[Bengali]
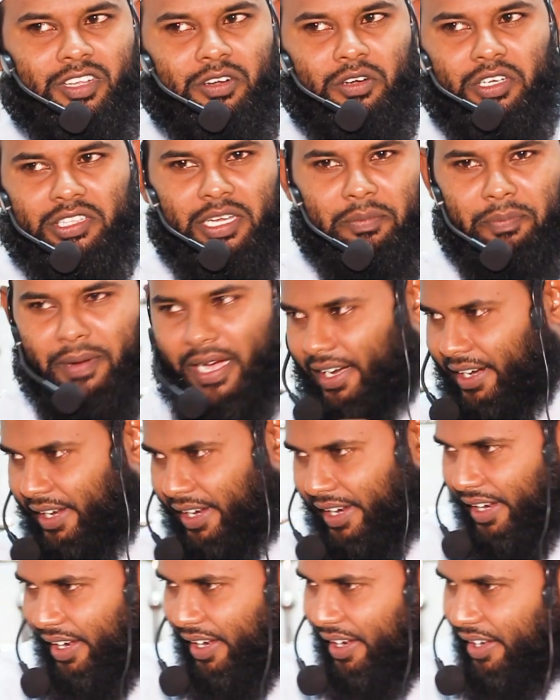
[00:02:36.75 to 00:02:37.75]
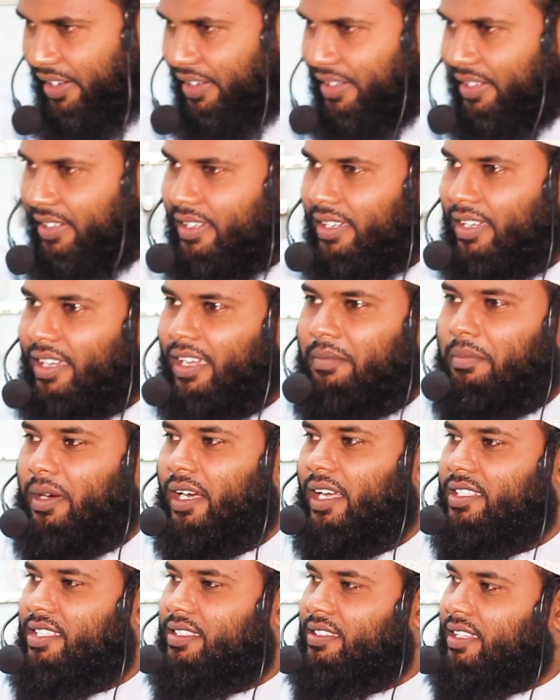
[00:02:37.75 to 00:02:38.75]
হতে পারে
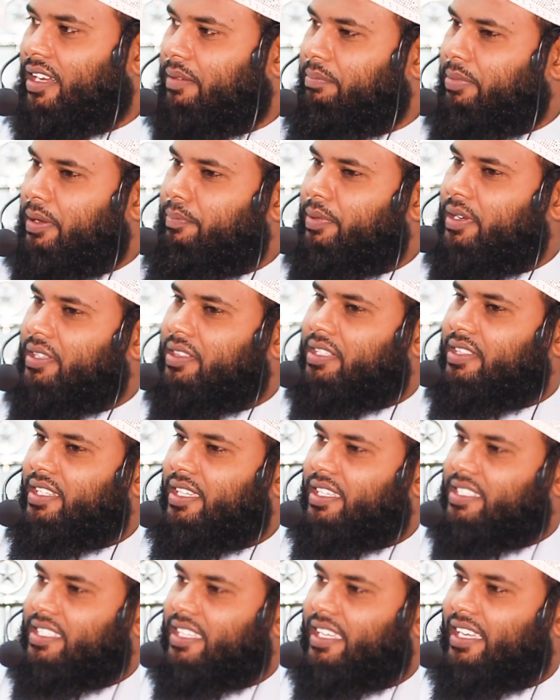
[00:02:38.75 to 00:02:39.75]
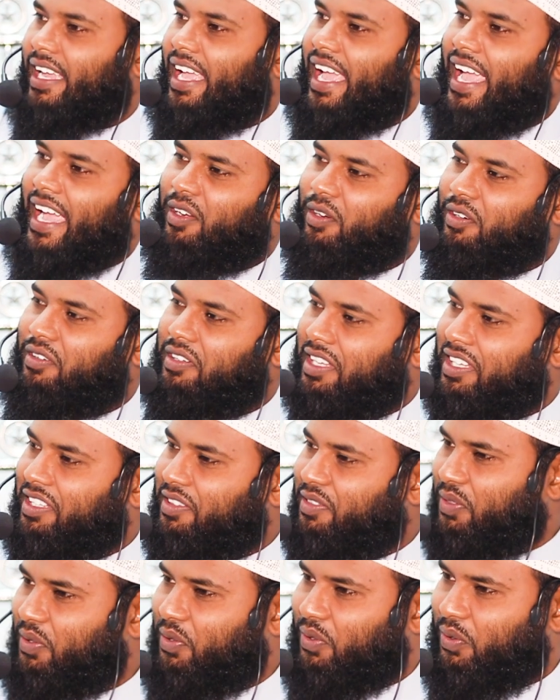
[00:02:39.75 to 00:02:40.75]
বাস তারা বিবৃতি দিয়েছে এখন
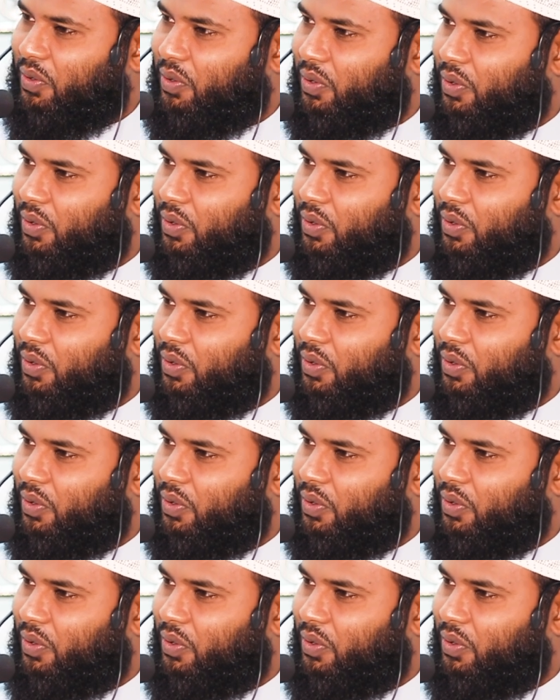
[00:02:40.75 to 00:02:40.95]
কিন্তু